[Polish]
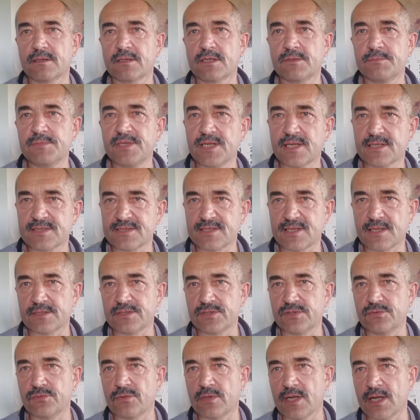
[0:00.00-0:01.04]
Gmina
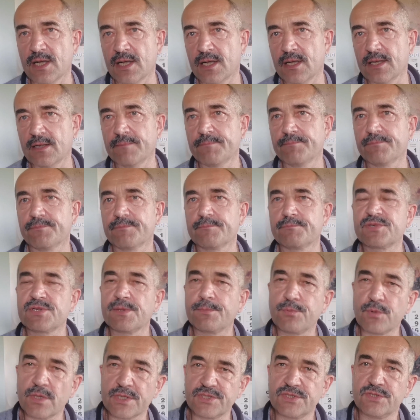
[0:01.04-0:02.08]
straciła
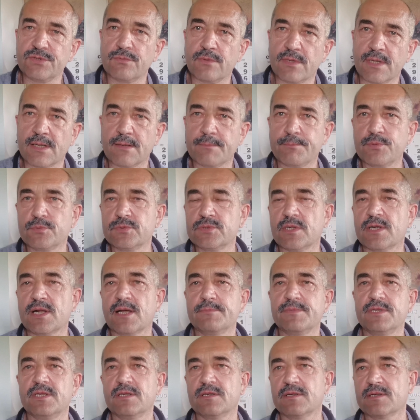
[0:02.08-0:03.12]
przepłaciła
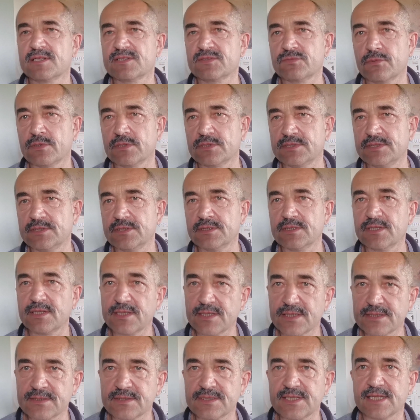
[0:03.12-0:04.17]
półtora miliona złotych.
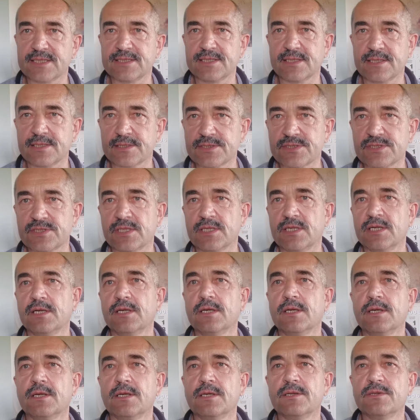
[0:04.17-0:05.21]
Na dodatek jeszcze
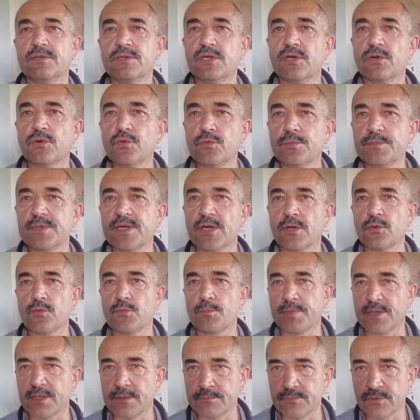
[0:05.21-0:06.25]
nie umiał
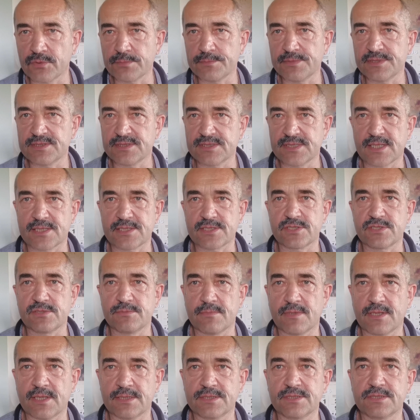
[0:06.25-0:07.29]
pan burmistrz
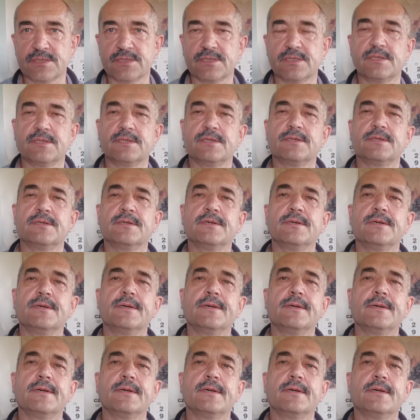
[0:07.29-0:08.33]
zatrzymać y,
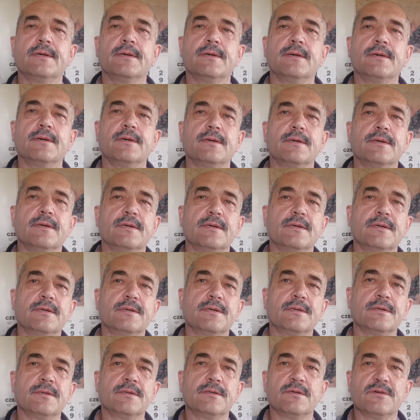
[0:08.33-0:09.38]
y,
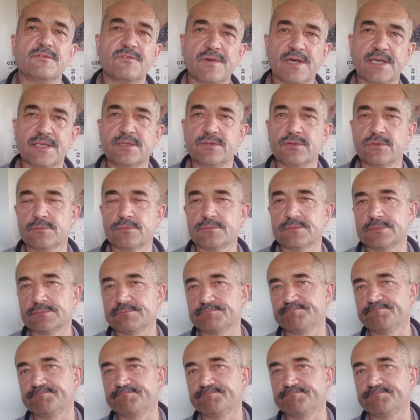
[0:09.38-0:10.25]
Wadium.